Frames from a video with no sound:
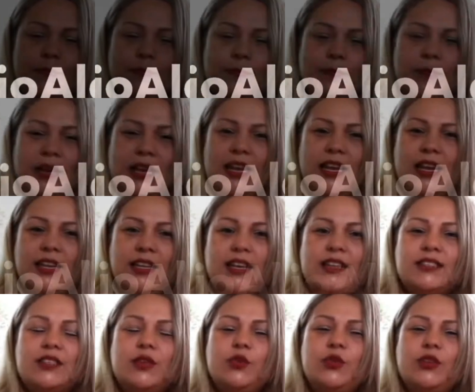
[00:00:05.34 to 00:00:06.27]
Para el área
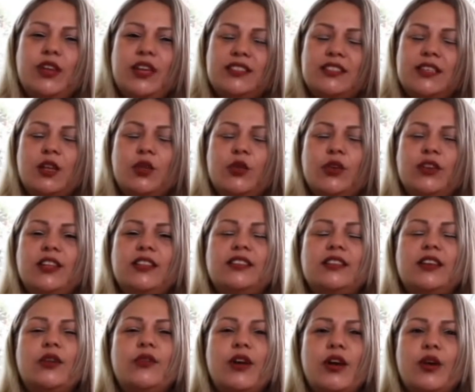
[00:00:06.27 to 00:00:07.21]
de seguridad y salud en el
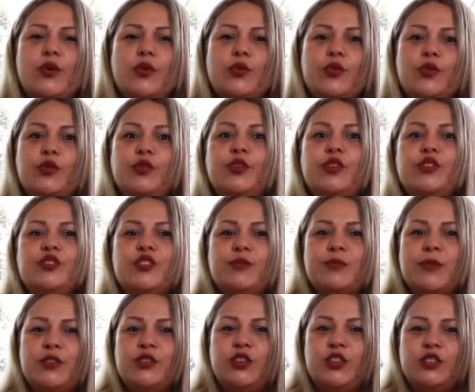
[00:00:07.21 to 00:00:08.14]
trabajo, uno de
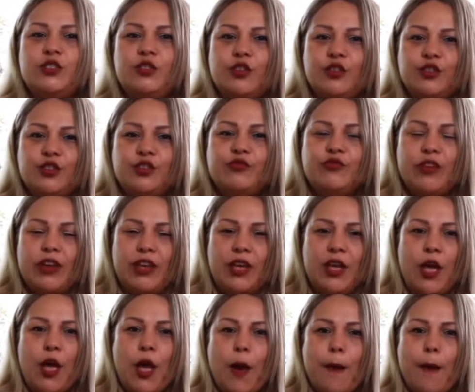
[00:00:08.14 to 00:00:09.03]
sus mayores logros fue